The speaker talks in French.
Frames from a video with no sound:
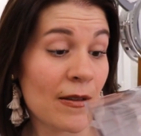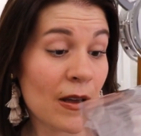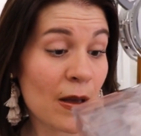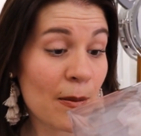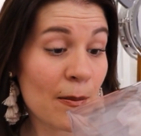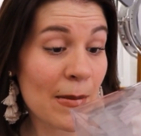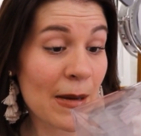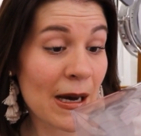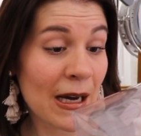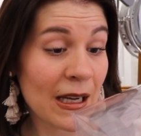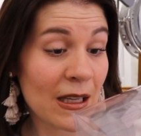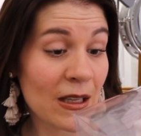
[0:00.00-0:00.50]

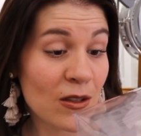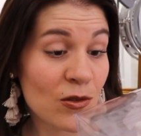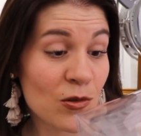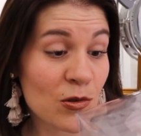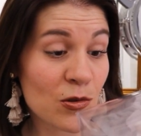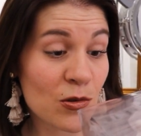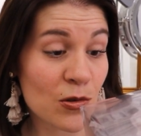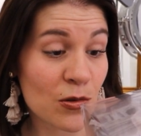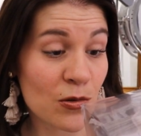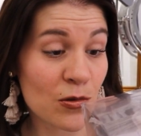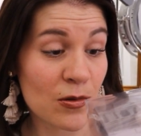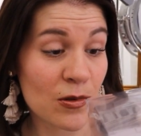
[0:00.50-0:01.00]
avec Marie
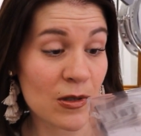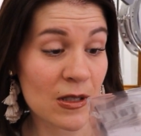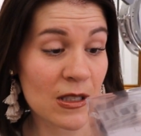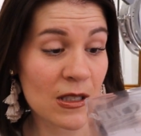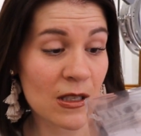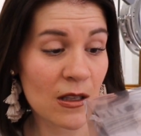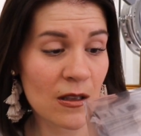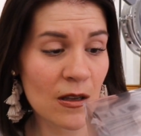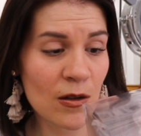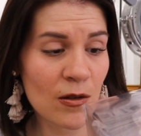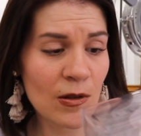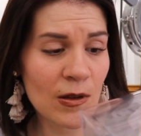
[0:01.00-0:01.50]
dessus.
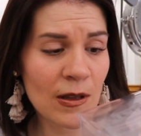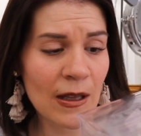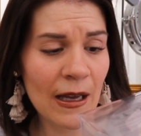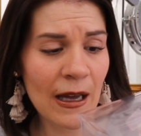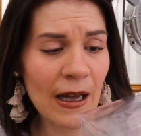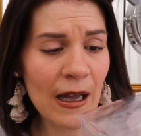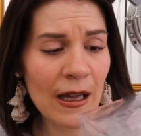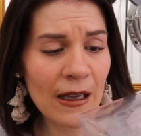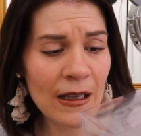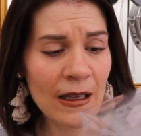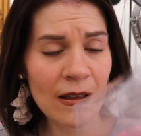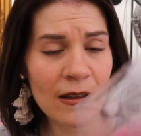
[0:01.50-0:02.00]
C'était une des
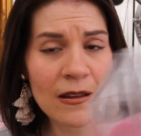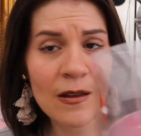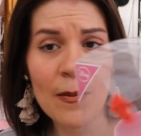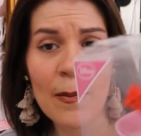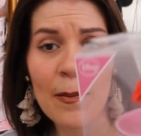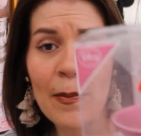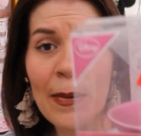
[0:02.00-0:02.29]
rares qui était